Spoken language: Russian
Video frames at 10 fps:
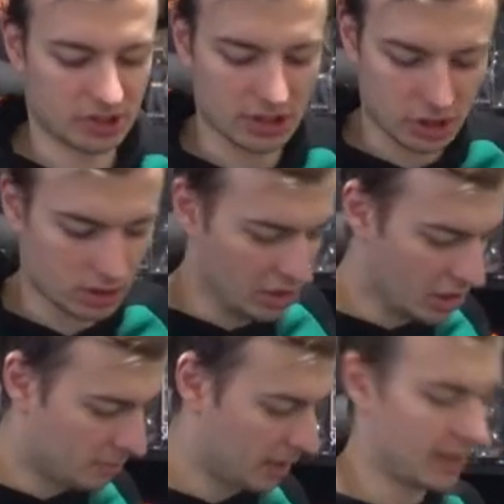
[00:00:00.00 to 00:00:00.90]
Здесь же
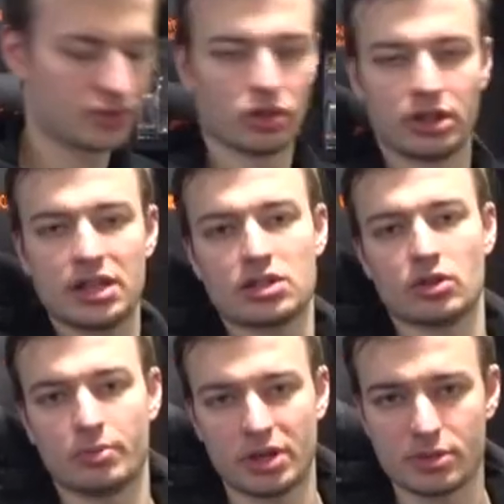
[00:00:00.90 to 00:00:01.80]
пока все
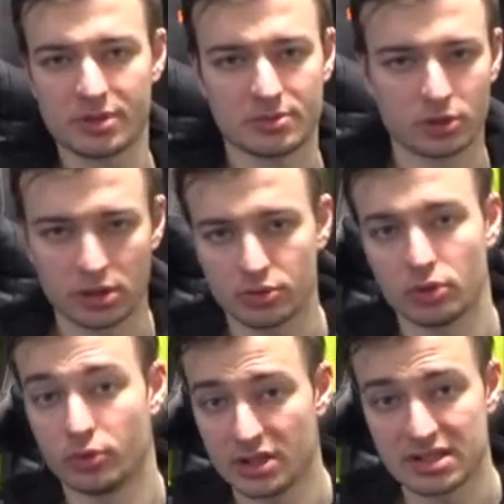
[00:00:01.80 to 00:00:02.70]
отлично, но опять же посмотрим,
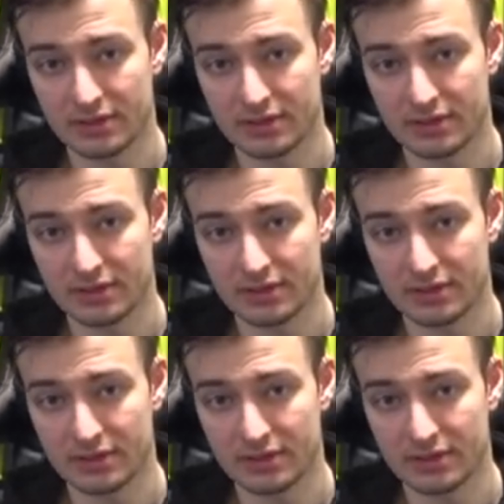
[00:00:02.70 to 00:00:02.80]
что будет со